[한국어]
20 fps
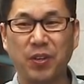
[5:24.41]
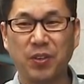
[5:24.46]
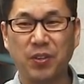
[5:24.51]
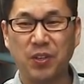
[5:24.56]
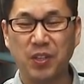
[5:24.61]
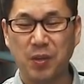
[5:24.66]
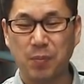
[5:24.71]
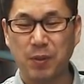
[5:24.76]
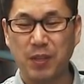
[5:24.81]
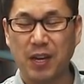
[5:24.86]

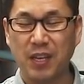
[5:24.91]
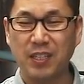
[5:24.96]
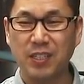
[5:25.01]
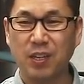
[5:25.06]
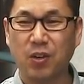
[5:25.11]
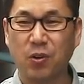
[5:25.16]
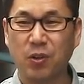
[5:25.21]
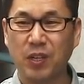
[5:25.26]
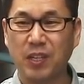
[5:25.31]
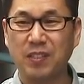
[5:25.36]
이거는 이미 다
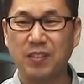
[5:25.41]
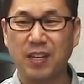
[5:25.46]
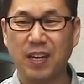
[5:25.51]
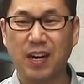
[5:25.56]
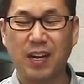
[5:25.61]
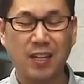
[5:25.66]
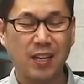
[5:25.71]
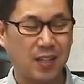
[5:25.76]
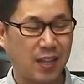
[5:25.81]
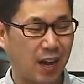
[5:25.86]
이제 거의
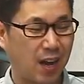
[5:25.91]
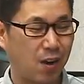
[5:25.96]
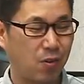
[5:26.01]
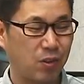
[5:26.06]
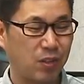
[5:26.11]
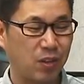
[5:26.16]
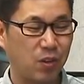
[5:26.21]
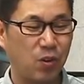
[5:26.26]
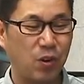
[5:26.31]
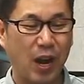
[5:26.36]
인쇄가 다 돼가고
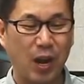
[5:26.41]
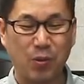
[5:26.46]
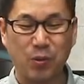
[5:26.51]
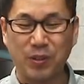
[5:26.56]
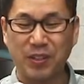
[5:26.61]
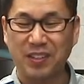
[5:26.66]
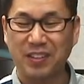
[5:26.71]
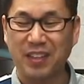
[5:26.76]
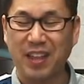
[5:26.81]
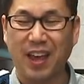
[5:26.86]
있는 걸로 알고
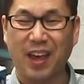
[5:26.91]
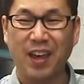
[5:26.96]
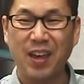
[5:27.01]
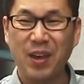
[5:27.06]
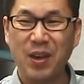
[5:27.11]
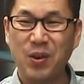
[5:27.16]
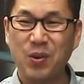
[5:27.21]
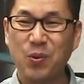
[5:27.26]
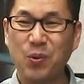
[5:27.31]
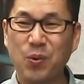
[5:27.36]
있는데
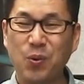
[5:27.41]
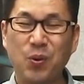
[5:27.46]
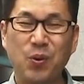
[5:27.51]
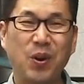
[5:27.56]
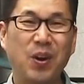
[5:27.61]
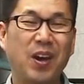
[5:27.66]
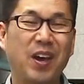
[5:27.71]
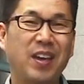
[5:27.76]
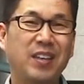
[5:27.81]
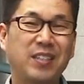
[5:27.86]

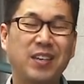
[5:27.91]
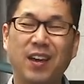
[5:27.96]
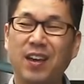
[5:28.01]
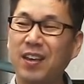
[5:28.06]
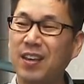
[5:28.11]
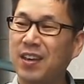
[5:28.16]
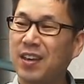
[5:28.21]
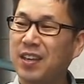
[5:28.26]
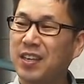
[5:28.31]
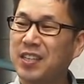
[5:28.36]
요거에
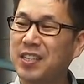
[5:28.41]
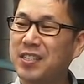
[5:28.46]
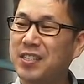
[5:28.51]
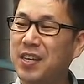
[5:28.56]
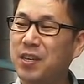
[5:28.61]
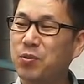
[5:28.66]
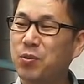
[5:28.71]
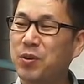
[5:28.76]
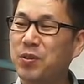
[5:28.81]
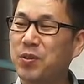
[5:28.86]
이제
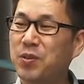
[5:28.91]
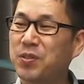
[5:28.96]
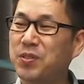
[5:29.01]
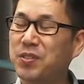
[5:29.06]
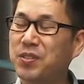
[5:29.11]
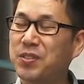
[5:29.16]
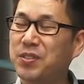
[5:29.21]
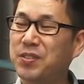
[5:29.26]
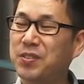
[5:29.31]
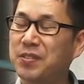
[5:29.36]

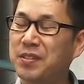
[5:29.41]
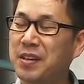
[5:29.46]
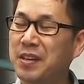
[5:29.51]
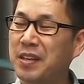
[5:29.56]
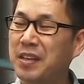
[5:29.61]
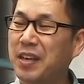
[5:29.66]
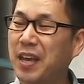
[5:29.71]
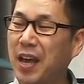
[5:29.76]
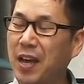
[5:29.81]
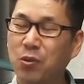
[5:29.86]
인쇄소에서는
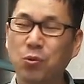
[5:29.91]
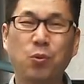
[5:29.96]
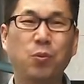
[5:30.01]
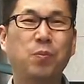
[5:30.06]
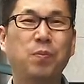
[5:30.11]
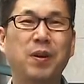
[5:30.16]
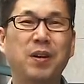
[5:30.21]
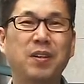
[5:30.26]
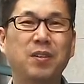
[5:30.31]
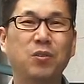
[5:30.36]

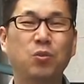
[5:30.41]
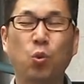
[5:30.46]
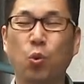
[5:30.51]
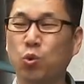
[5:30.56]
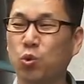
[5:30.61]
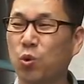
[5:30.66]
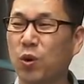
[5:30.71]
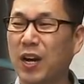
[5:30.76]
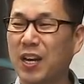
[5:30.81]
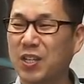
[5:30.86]
계속 막
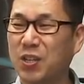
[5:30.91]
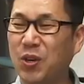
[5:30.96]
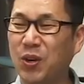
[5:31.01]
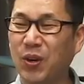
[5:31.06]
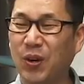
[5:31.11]
독촉하죠.